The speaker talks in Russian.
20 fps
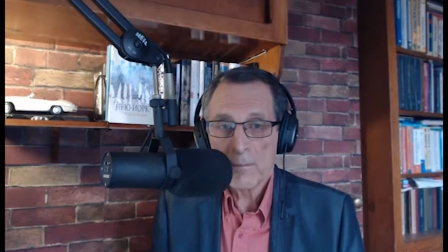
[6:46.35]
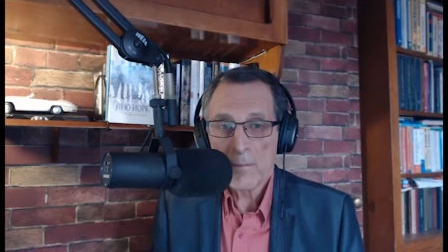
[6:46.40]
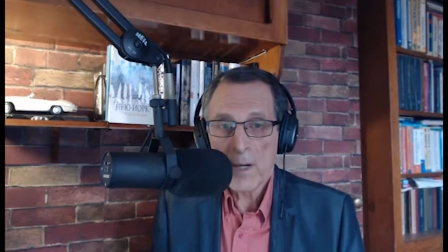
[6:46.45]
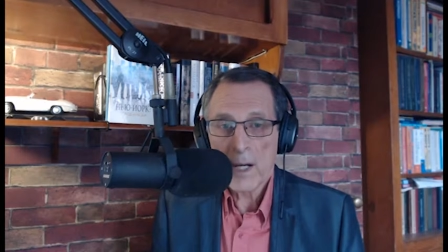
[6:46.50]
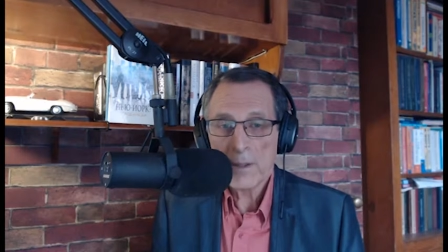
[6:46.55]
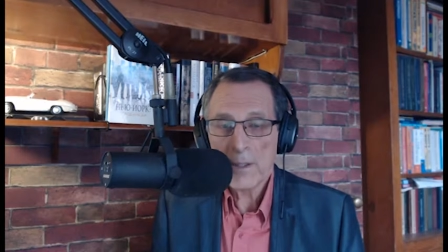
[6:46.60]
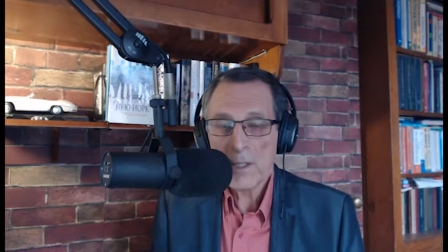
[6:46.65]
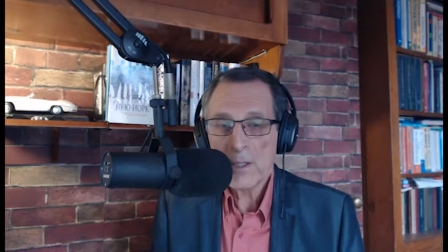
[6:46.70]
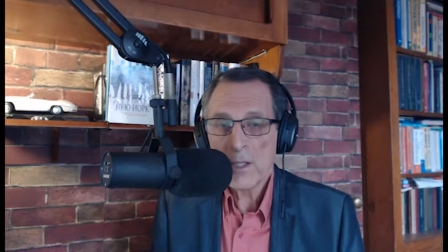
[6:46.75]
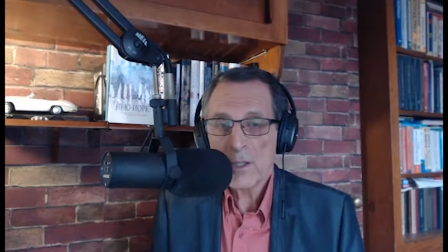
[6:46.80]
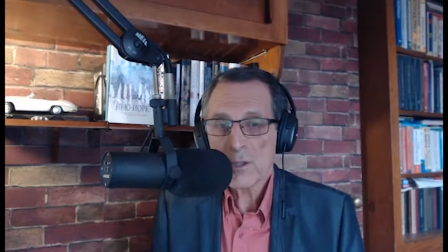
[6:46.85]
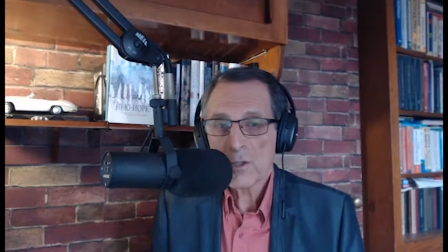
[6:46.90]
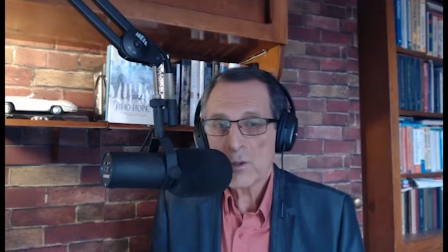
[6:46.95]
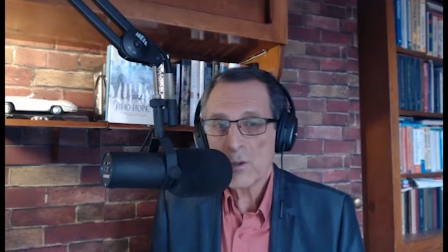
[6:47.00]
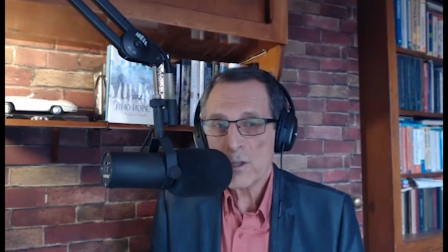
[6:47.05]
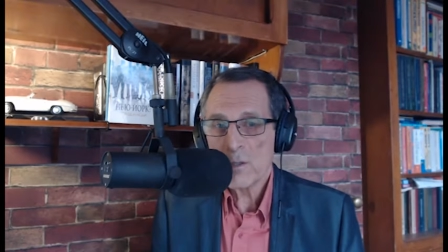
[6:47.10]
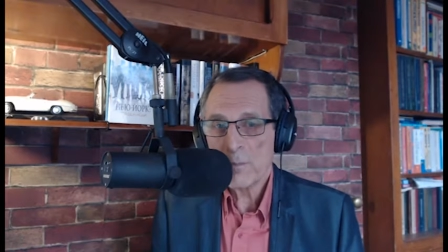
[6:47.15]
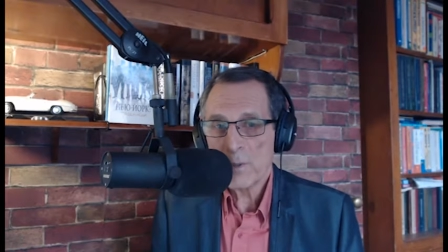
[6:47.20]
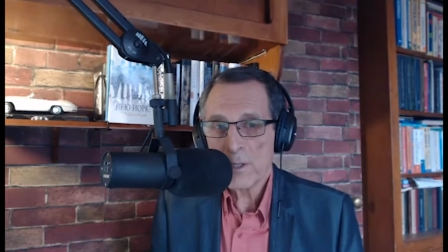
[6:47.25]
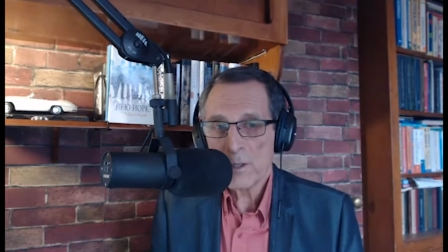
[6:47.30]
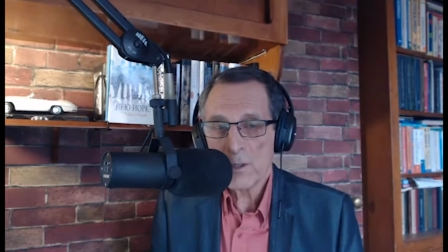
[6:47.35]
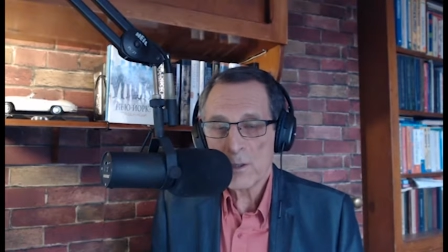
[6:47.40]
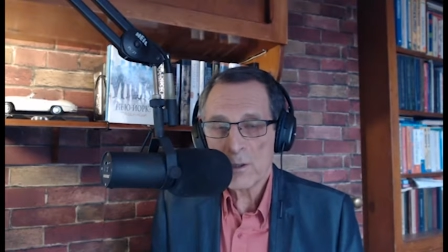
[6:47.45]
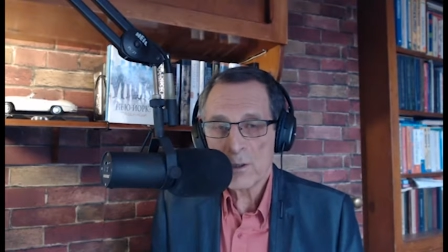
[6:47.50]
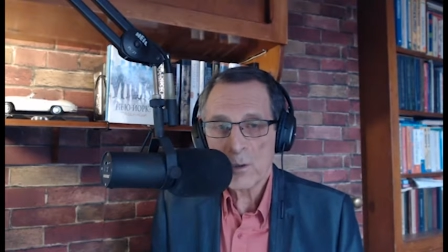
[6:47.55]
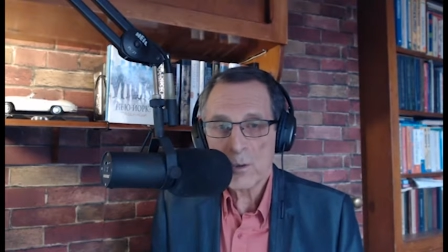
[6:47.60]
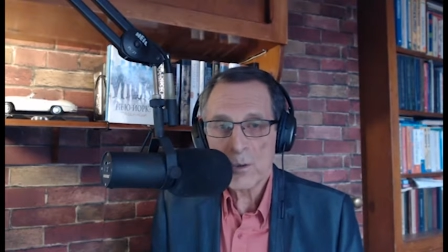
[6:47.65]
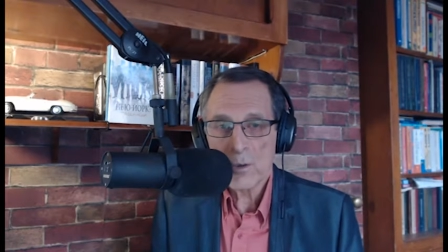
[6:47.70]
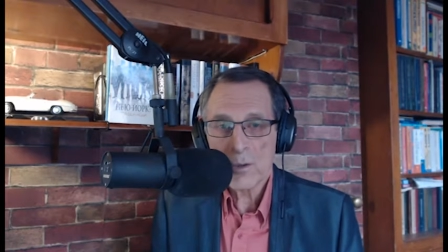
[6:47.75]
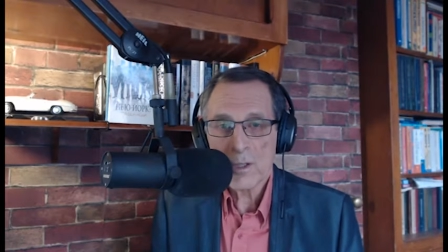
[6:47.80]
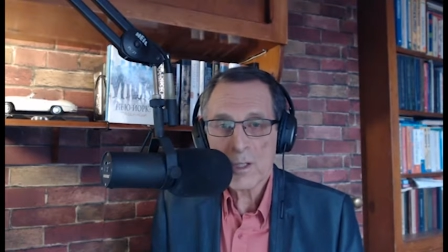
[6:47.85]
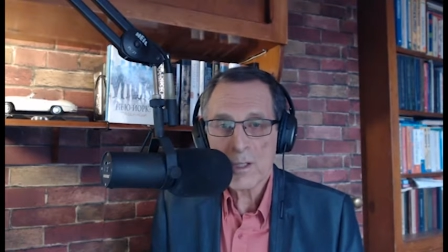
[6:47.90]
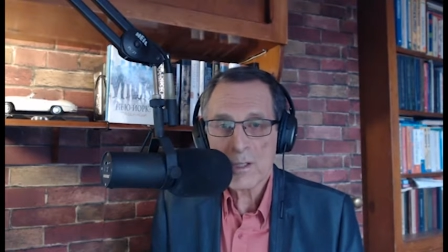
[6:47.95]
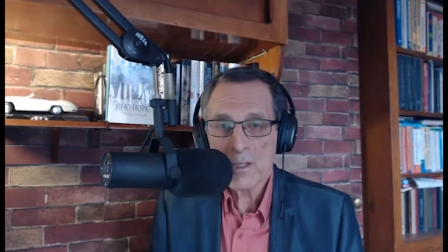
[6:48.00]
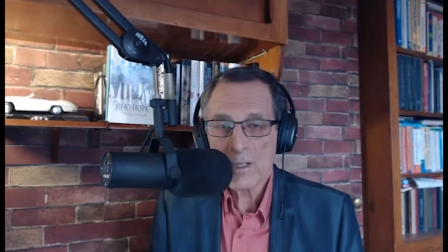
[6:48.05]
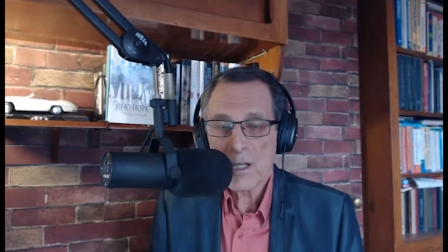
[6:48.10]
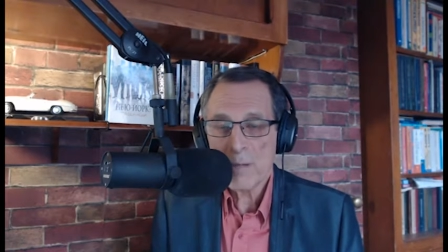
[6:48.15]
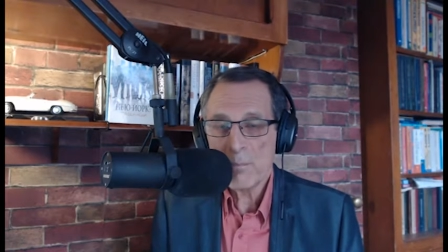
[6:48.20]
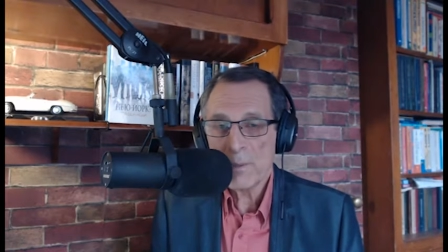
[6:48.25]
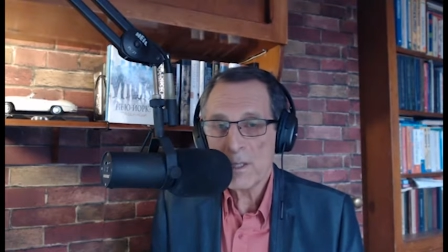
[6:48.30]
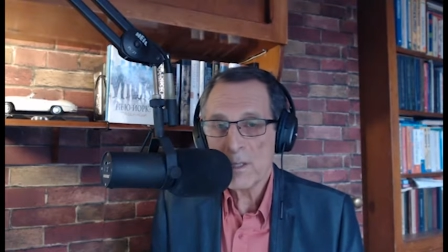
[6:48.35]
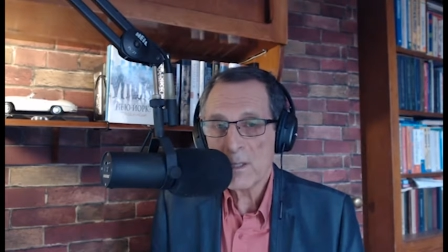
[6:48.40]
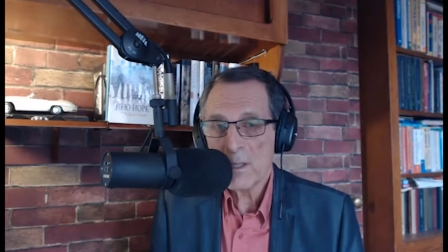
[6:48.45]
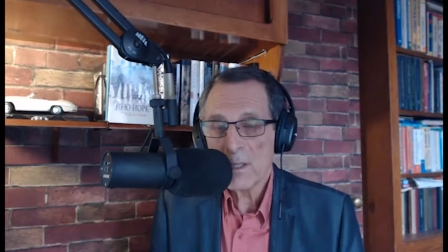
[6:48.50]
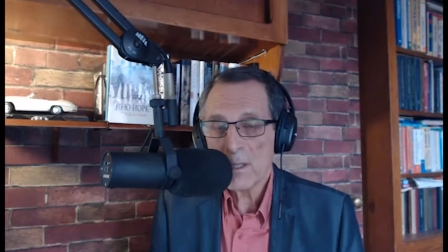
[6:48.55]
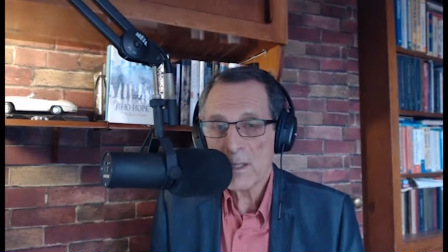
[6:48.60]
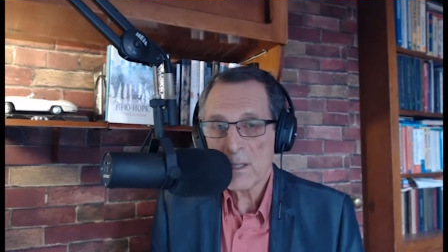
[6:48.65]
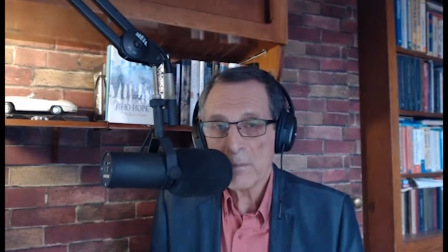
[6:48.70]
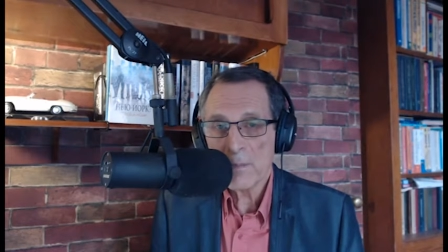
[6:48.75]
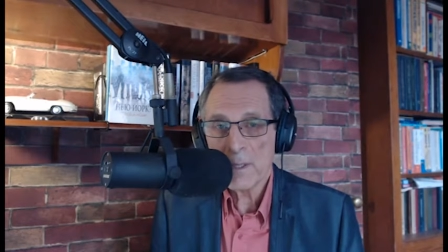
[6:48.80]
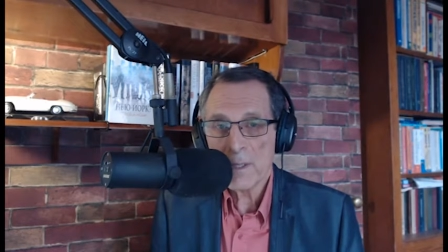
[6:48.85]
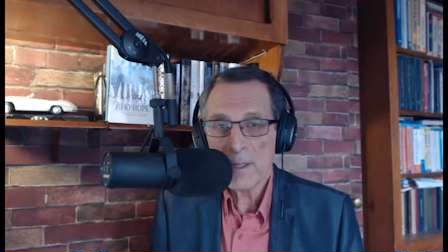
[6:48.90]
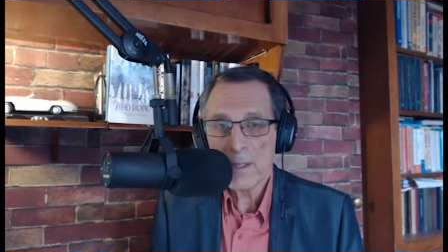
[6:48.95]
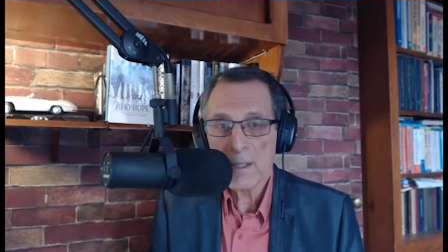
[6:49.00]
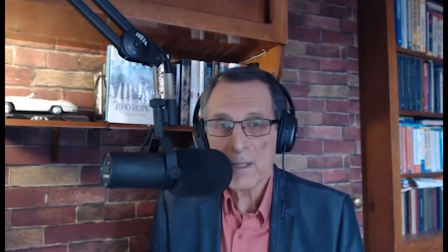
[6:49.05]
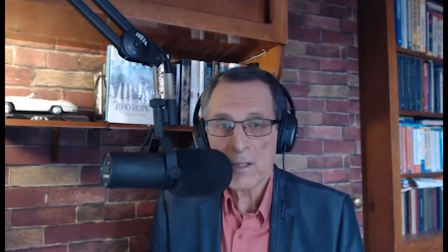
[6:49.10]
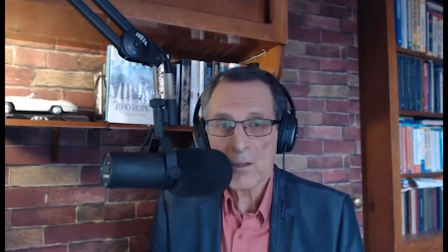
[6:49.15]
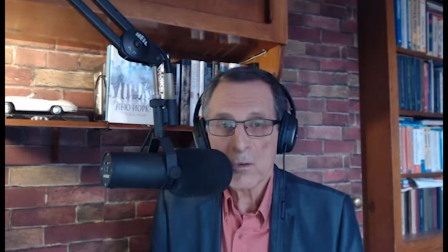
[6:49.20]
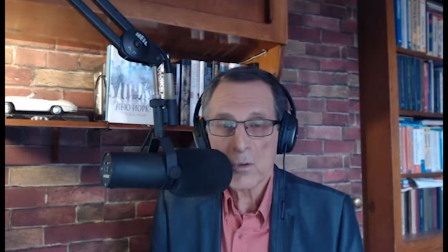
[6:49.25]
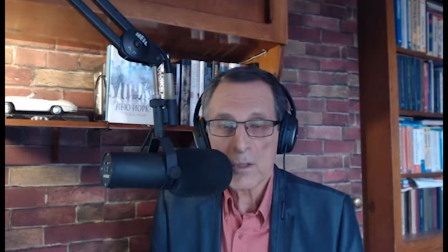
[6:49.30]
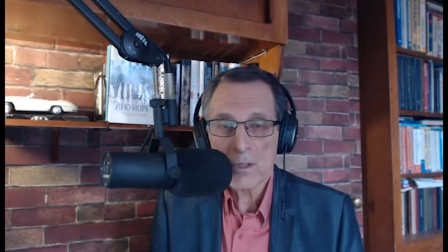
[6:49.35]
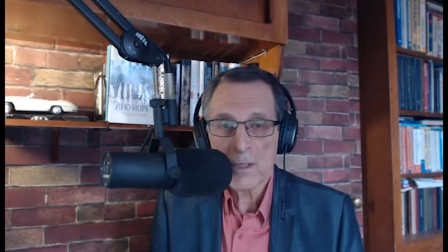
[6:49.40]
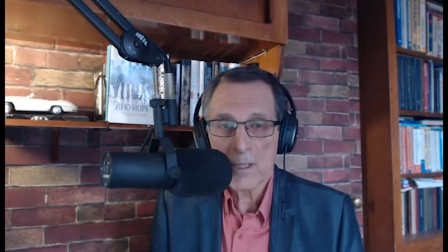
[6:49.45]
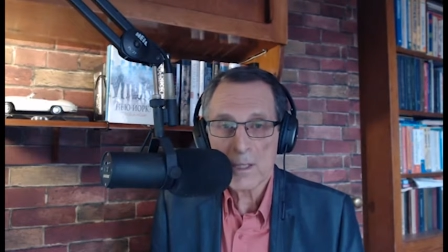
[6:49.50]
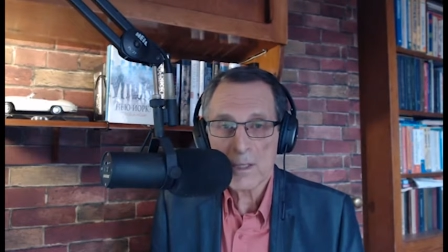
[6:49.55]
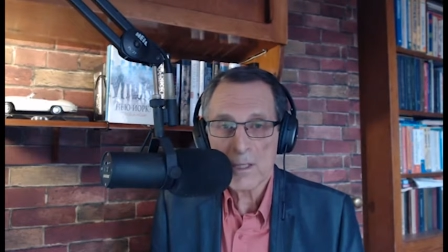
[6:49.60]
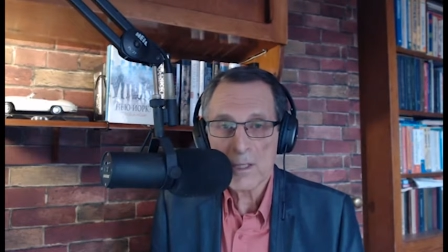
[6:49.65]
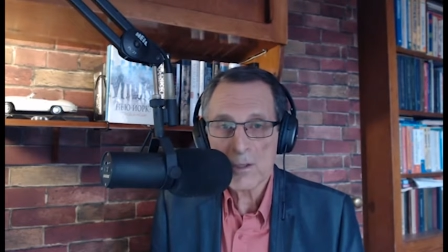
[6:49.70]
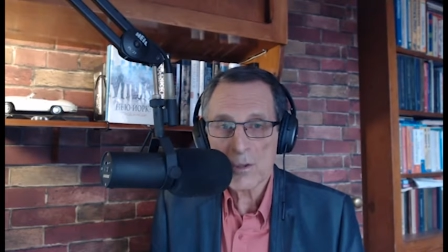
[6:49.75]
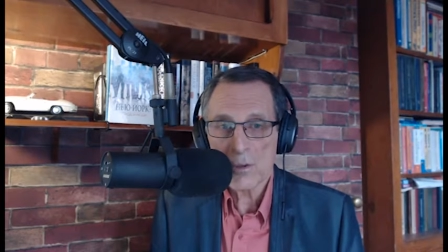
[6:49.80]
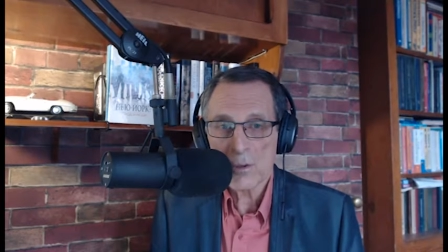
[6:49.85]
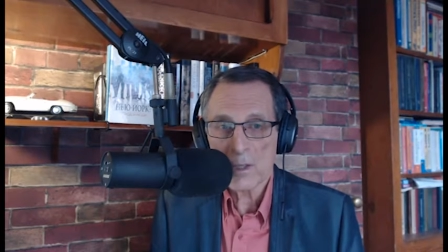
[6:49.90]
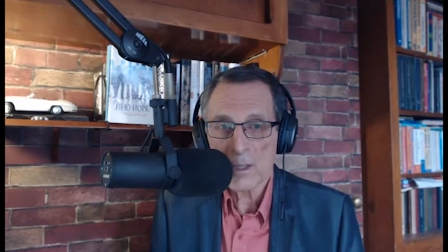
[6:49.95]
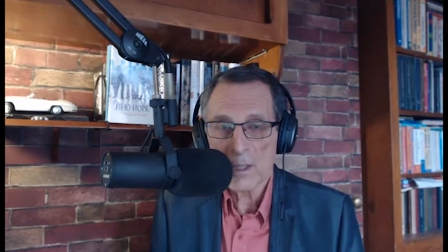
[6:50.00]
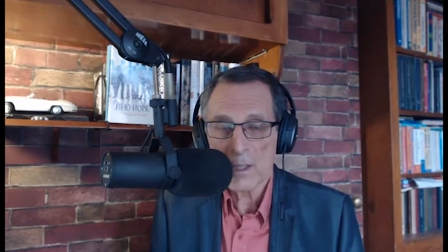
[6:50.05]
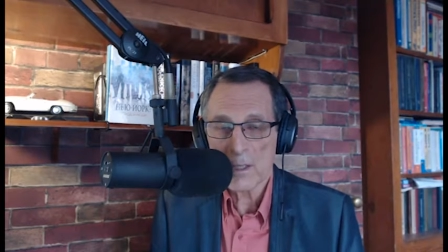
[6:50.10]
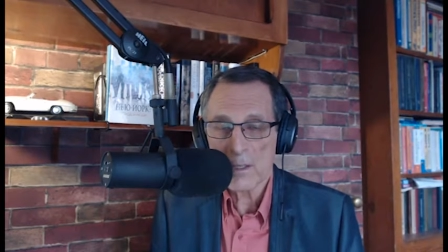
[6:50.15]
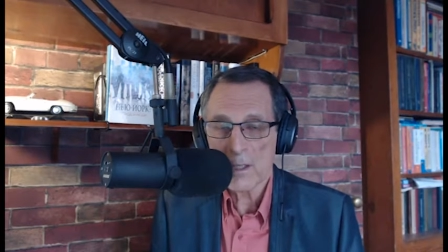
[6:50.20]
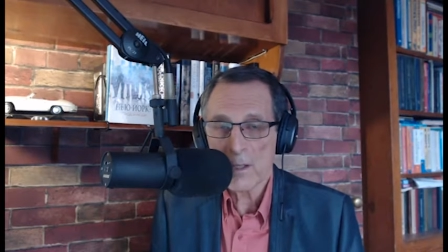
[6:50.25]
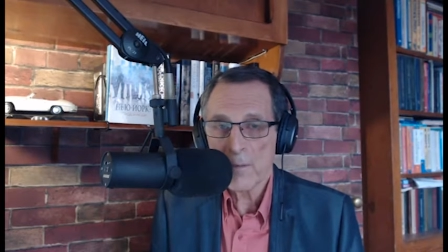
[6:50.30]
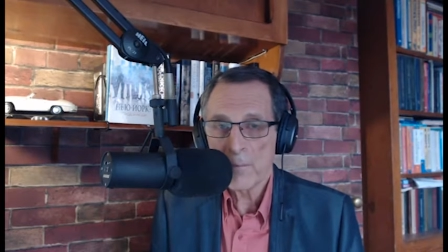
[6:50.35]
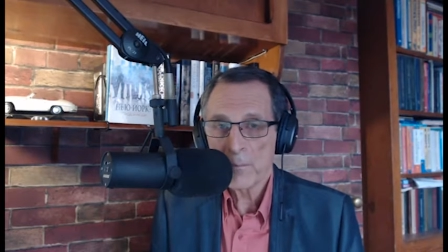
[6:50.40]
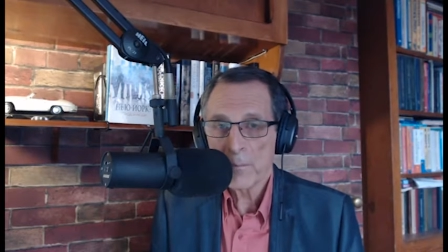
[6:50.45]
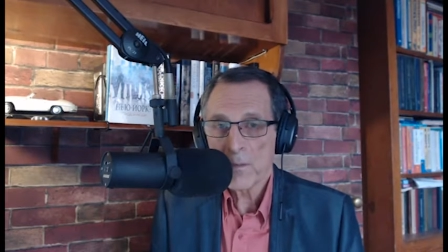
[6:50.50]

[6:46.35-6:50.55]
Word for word: Они ни на что не претендуют за пределами госграниц Украины.